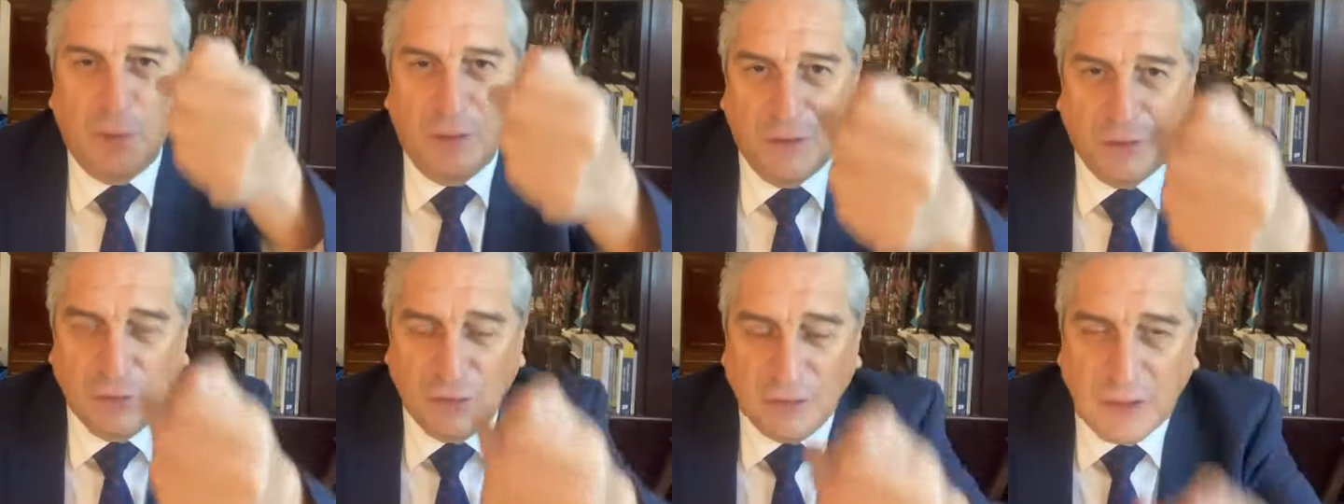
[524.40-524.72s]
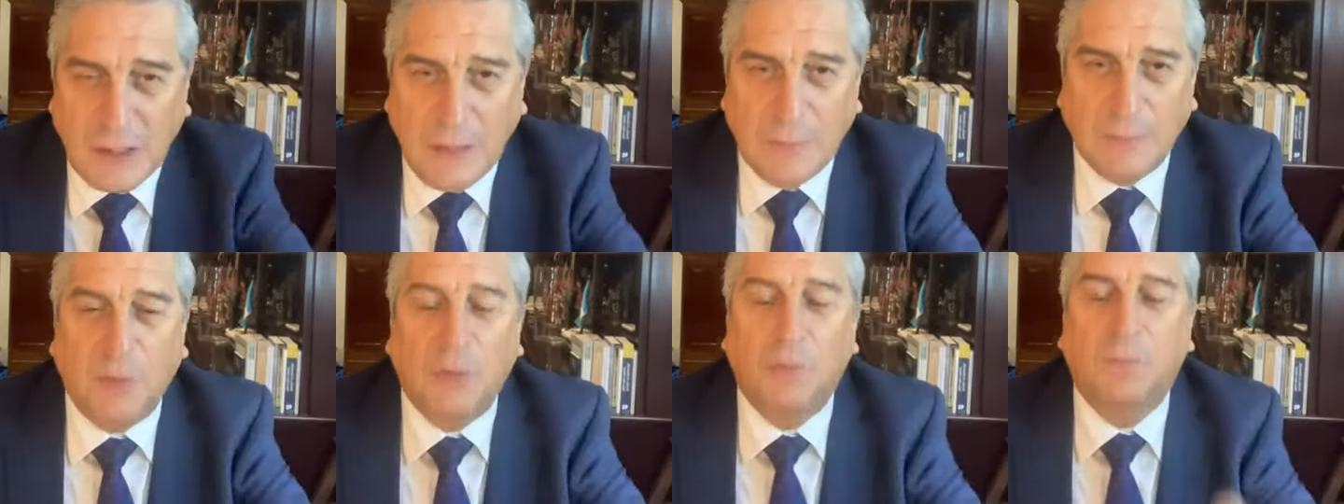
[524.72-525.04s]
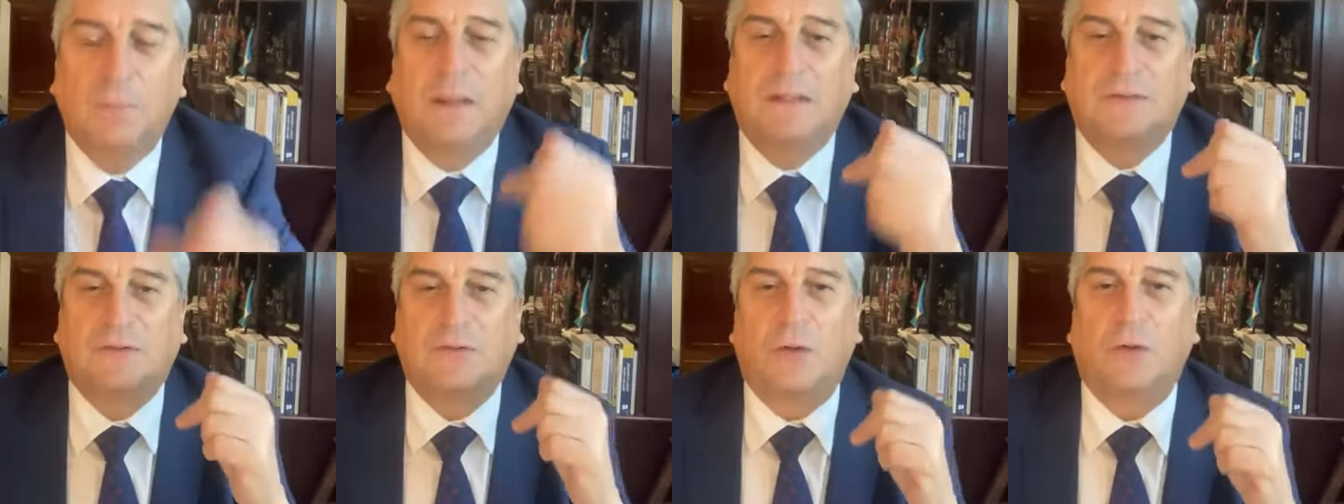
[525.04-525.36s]
Por eso es que al
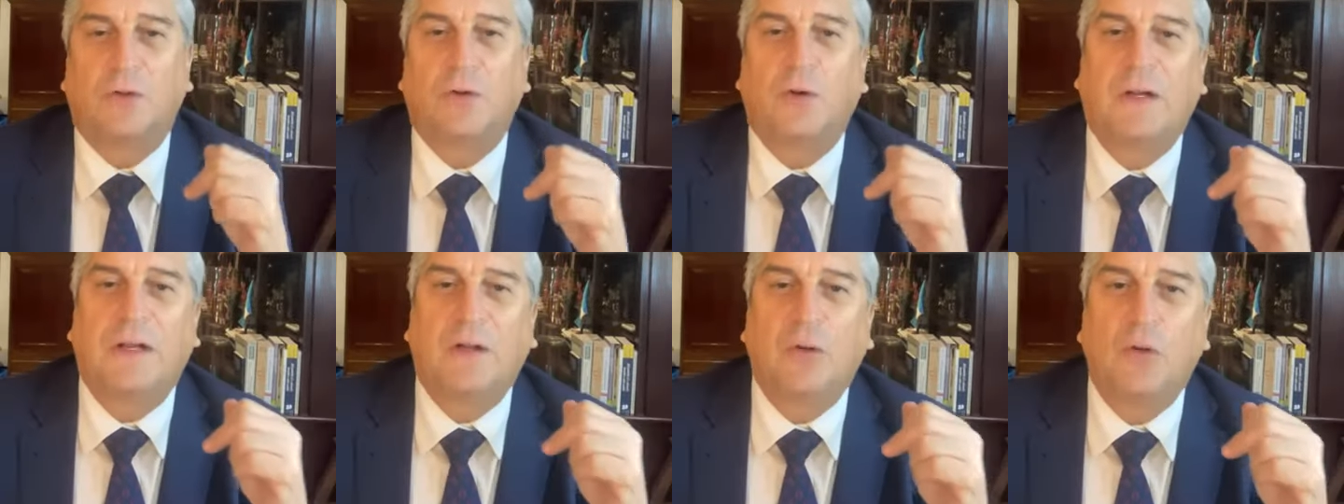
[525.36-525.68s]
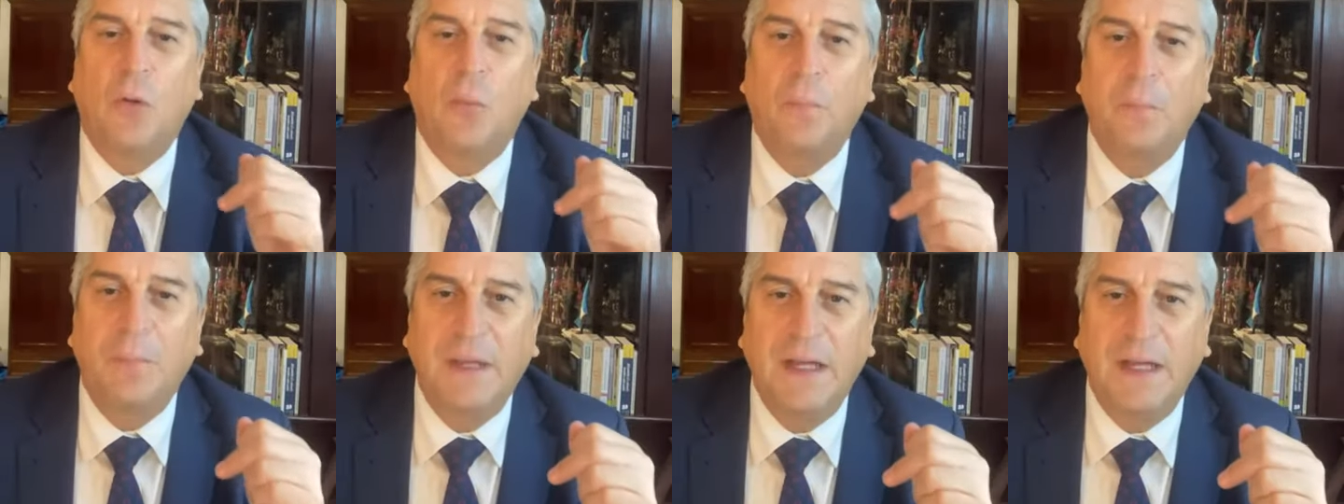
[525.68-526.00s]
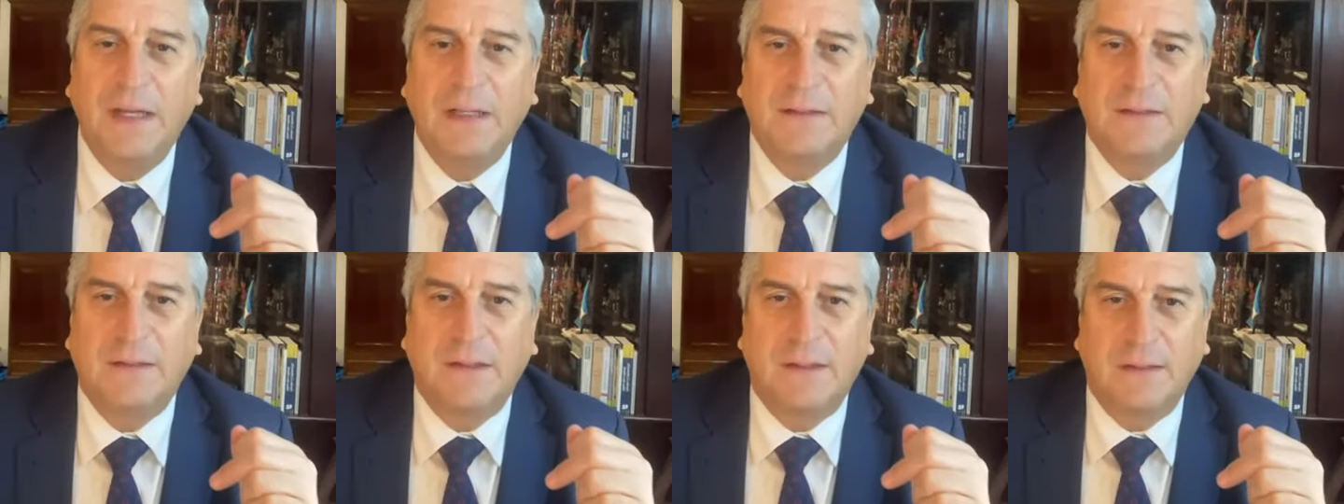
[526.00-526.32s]
patrono le
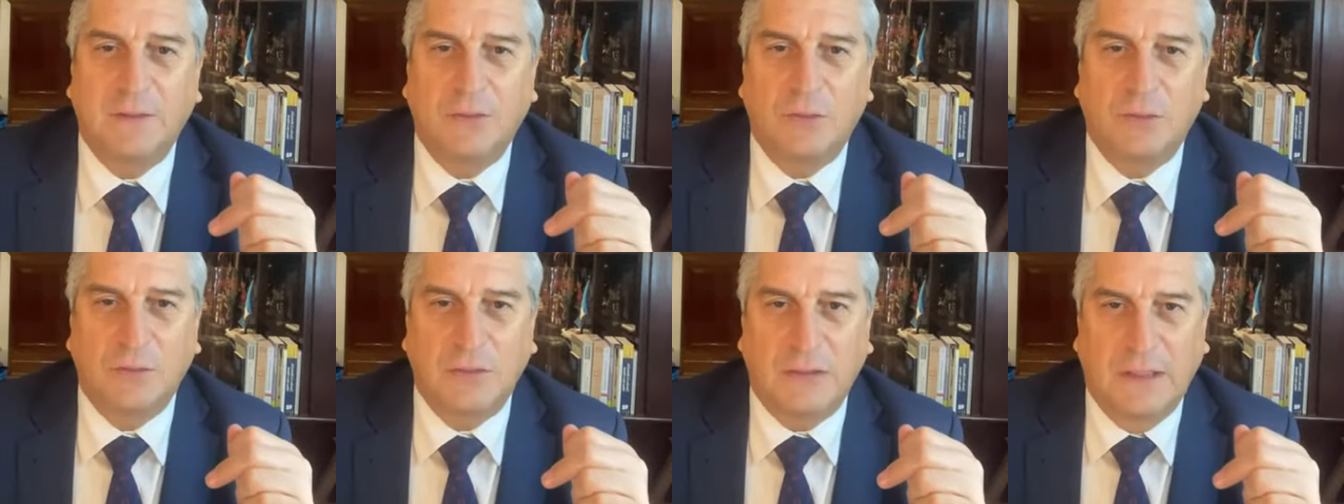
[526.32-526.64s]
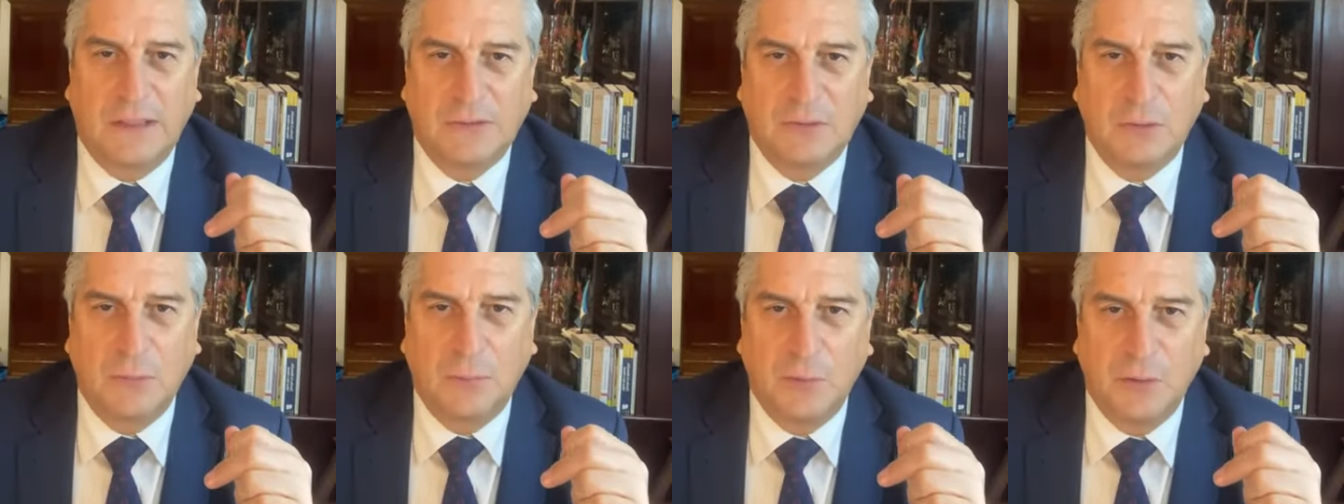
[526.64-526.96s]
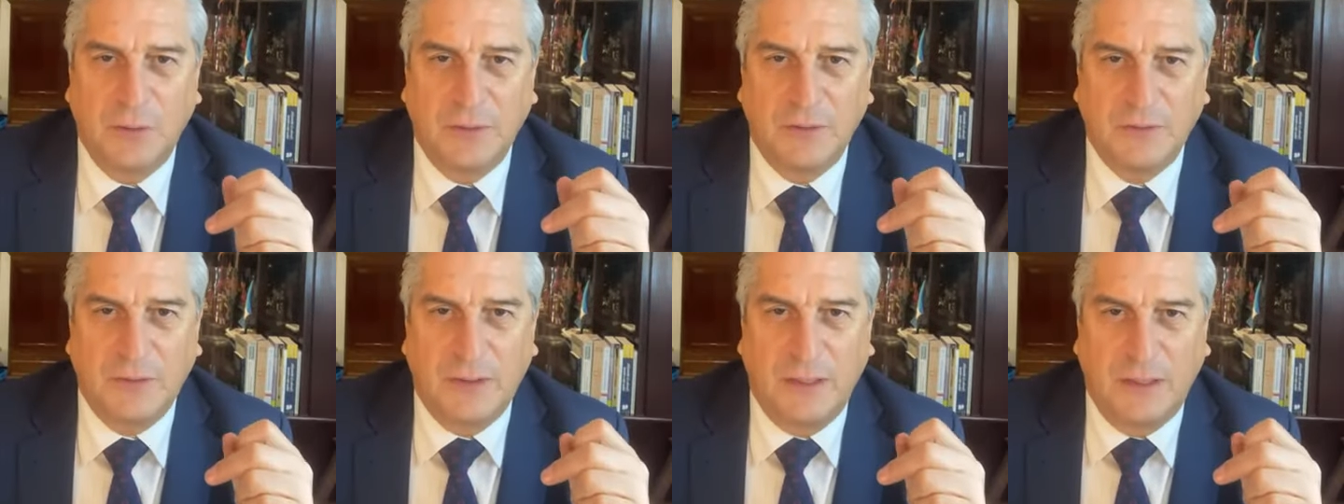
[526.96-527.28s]
conviene tener contrato
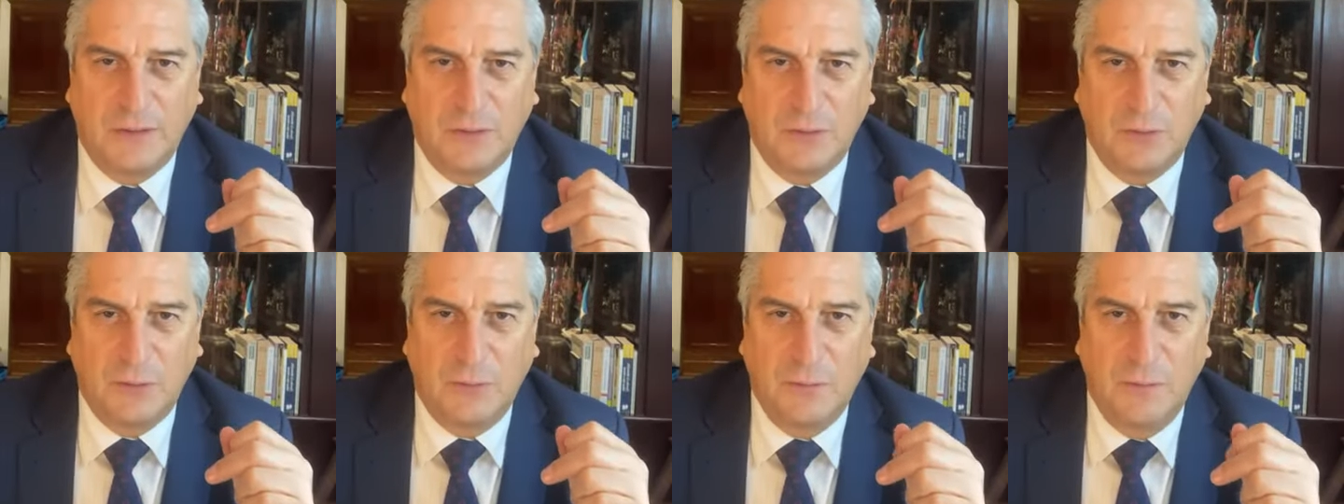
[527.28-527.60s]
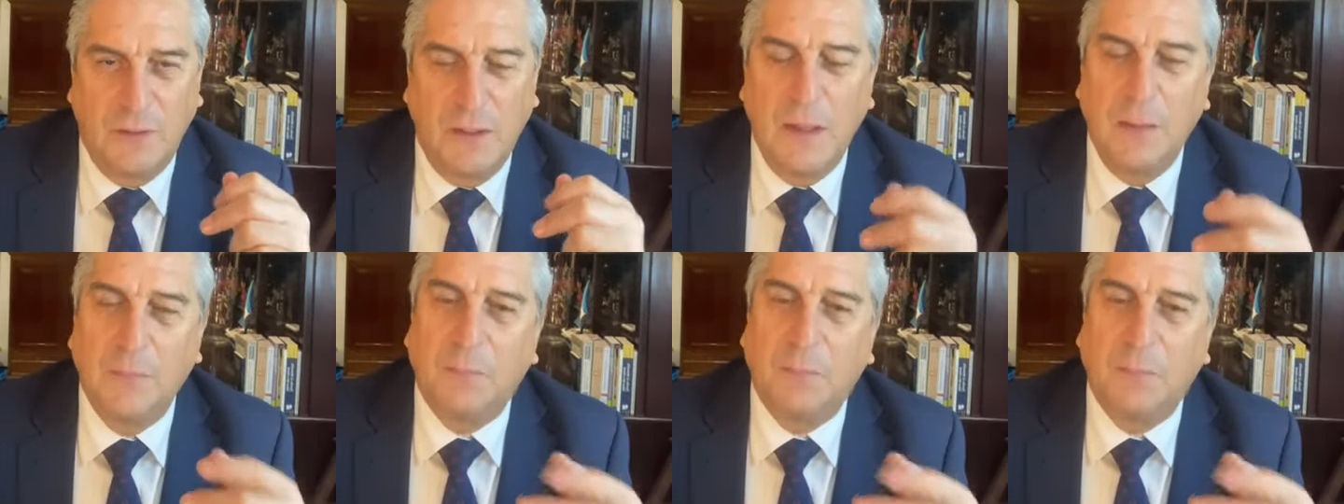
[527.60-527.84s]
por escrito.